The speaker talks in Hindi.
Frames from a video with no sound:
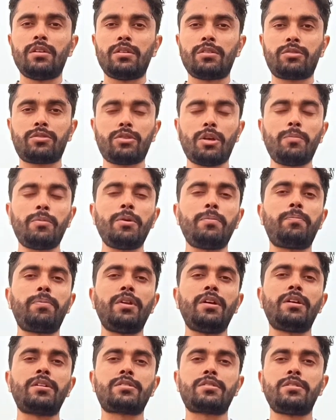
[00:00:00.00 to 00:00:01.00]
सभी
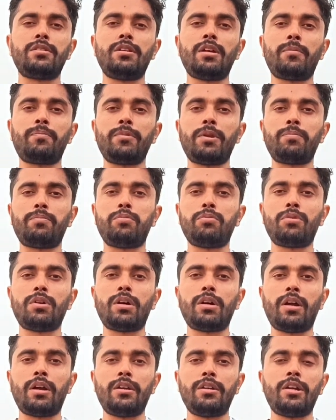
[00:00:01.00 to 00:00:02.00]
प्लेयर्स ने अपना
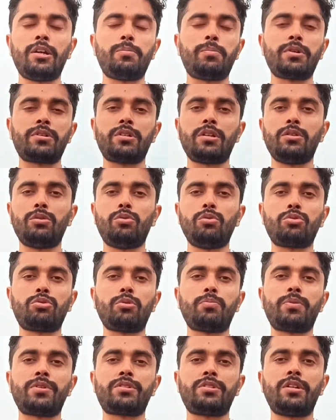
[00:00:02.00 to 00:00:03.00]
पूरा 100 परसेंट दो
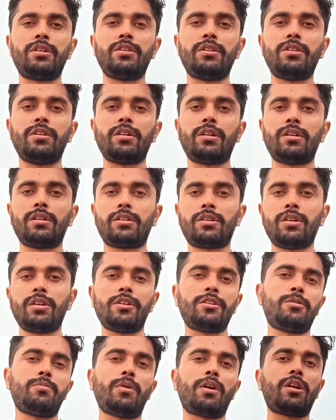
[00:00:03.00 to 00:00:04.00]
परसेंट दिया कि
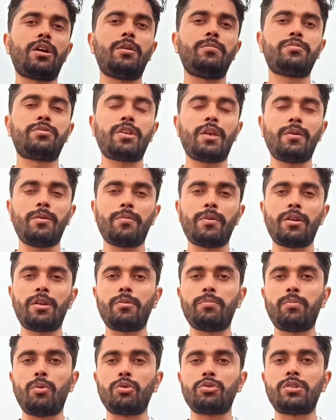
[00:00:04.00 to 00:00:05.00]
इस बार हम सेमीफाइनल
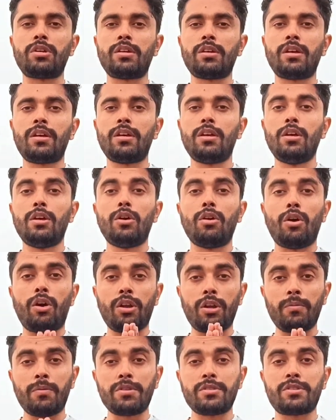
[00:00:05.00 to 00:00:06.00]
पहुंचेंगे
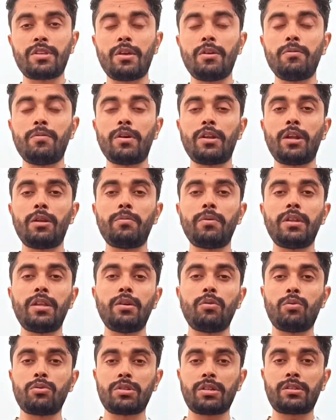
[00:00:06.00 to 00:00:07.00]
और इवन सेमीफाइनल भी
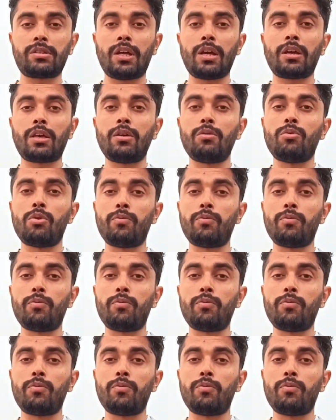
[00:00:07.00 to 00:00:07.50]
नहीं हो सकता है कि